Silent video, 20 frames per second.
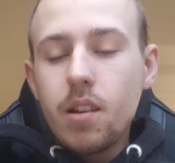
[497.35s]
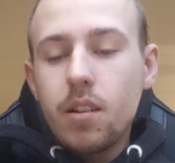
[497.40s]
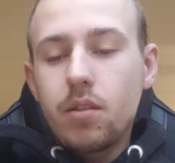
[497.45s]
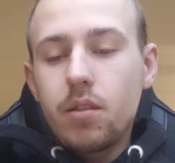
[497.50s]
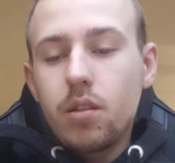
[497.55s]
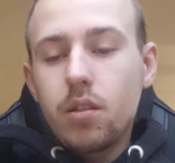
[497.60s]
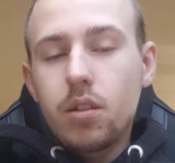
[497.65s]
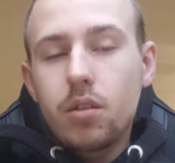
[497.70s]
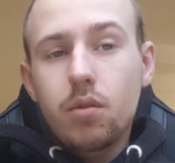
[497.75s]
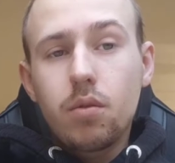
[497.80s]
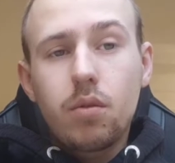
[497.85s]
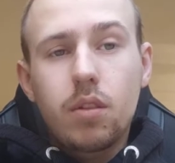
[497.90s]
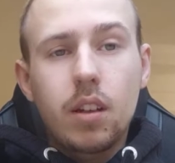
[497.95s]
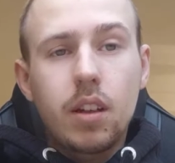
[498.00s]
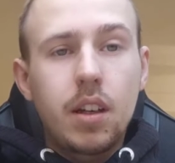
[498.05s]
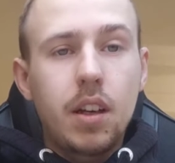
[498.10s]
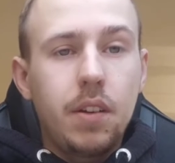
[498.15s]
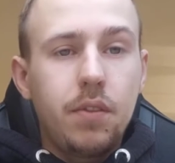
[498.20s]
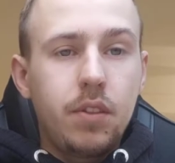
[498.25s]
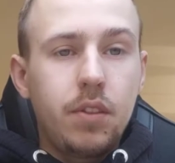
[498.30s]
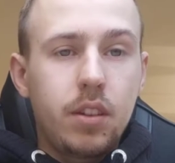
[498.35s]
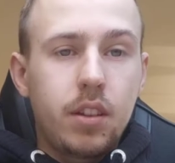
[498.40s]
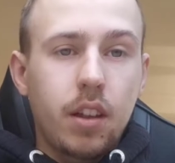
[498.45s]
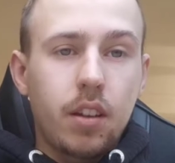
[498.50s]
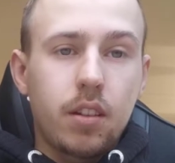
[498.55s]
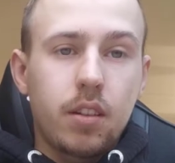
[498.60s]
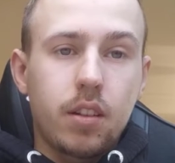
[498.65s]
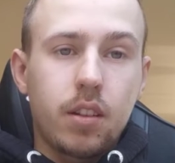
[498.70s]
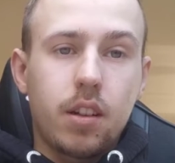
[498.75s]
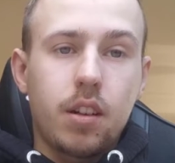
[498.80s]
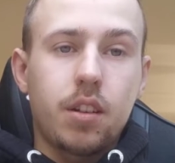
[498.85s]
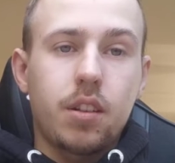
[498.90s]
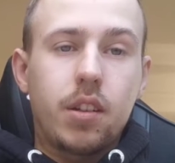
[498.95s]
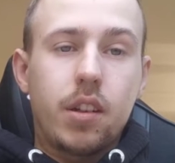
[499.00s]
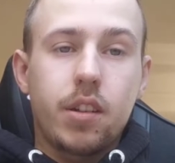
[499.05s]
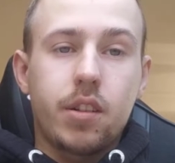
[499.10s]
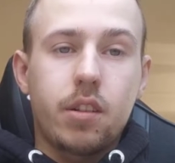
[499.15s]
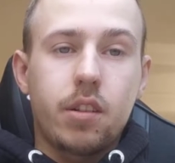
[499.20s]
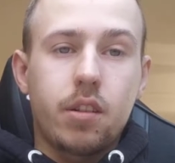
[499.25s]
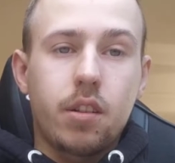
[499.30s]
no i tutaj ewidentnie
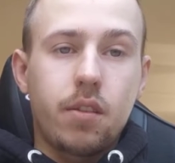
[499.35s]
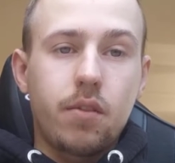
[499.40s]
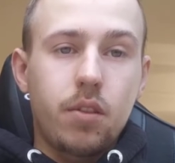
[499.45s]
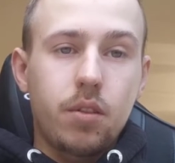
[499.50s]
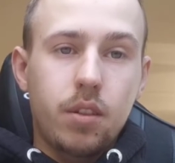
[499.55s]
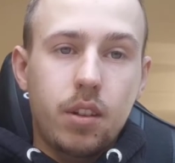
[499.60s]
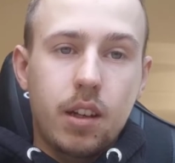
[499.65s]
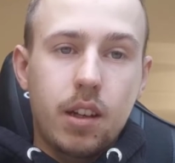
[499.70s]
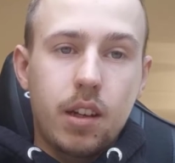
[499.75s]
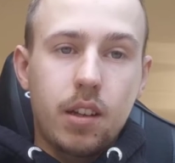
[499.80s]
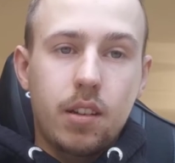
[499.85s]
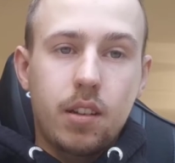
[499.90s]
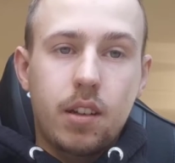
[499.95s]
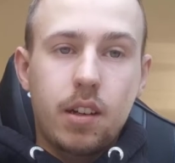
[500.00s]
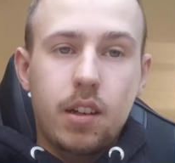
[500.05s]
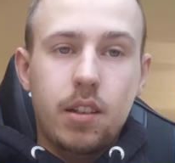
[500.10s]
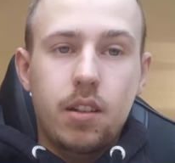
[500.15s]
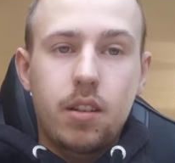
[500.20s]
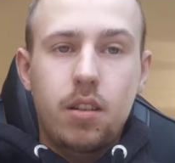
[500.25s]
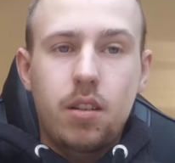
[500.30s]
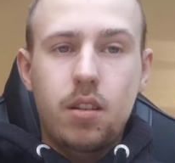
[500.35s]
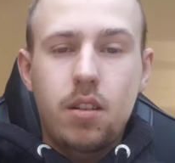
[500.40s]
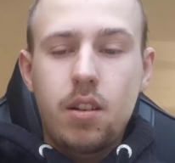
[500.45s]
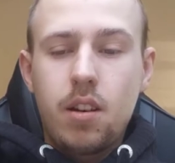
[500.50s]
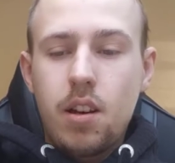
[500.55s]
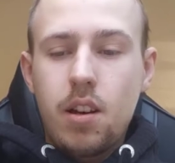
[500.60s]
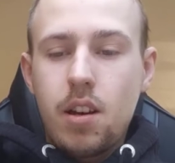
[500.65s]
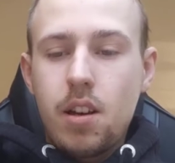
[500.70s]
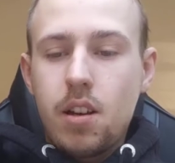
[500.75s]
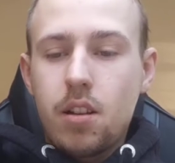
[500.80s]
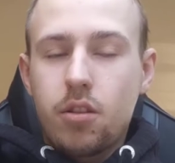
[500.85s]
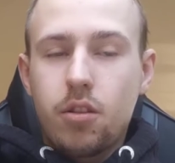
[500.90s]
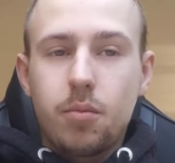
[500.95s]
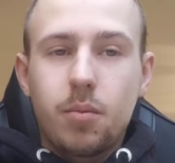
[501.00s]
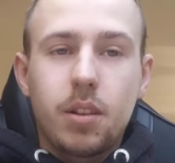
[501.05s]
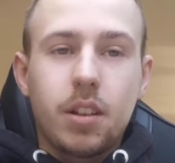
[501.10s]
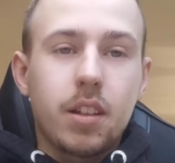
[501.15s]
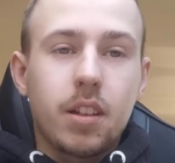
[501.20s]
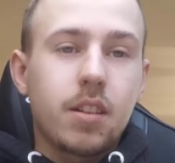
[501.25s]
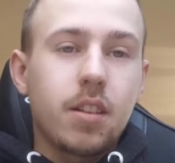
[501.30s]
należała się czerwona kartka i
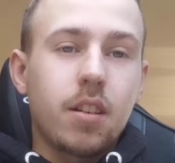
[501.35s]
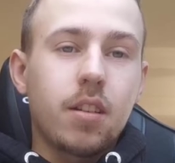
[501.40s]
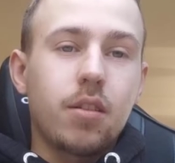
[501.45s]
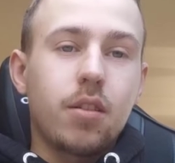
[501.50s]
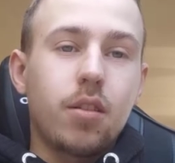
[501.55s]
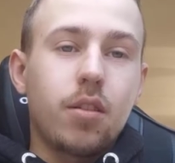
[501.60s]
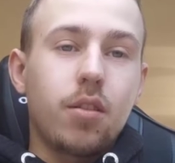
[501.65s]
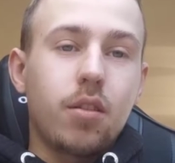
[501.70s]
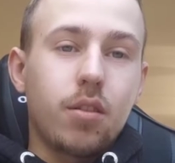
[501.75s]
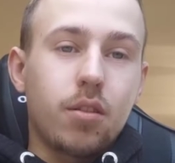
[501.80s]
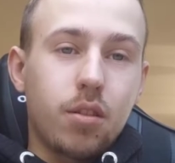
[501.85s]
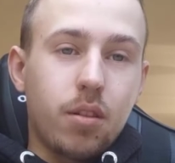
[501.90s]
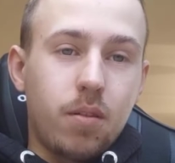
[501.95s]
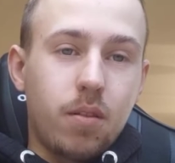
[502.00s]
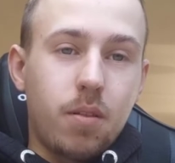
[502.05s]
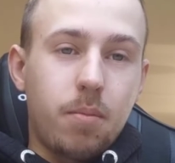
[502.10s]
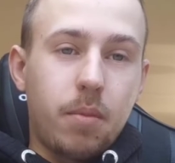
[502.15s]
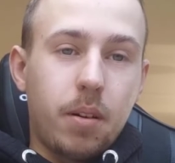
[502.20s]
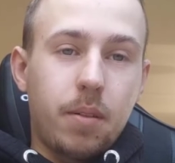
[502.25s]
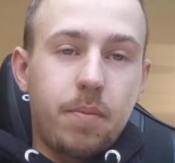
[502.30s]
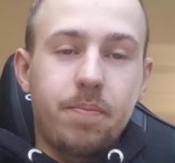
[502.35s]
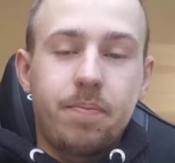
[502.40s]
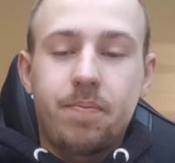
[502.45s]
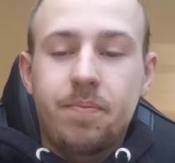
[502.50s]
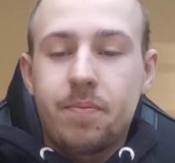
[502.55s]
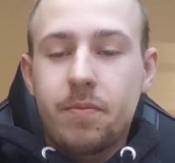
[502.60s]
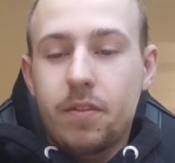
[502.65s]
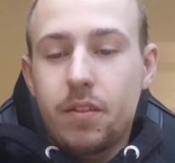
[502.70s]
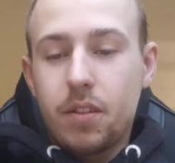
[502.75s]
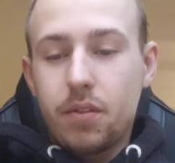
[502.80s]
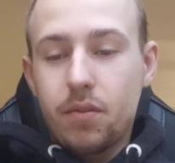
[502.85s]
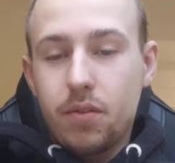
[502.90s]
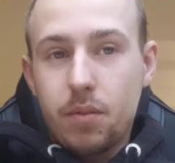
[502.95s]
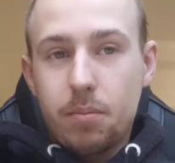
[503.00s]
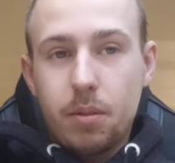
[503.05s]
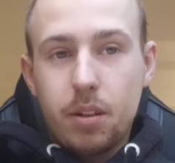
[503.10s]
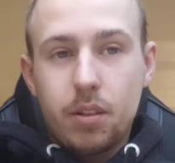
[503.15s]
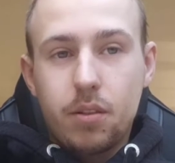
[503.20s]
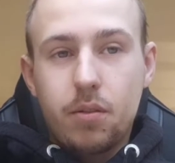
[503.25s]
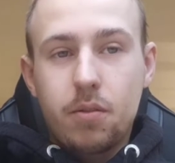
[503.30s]
nominacja do Oszołoma w tym
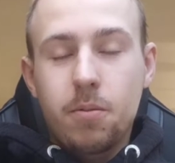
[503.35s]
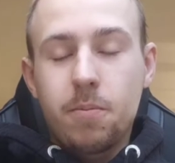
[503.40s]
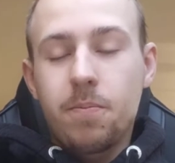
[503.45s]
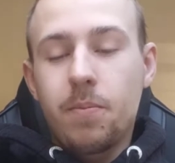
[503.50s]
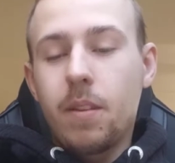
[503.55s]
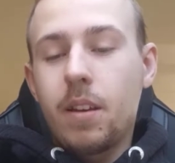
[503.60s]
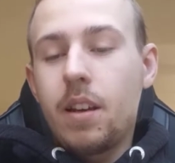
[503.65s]
wypadku.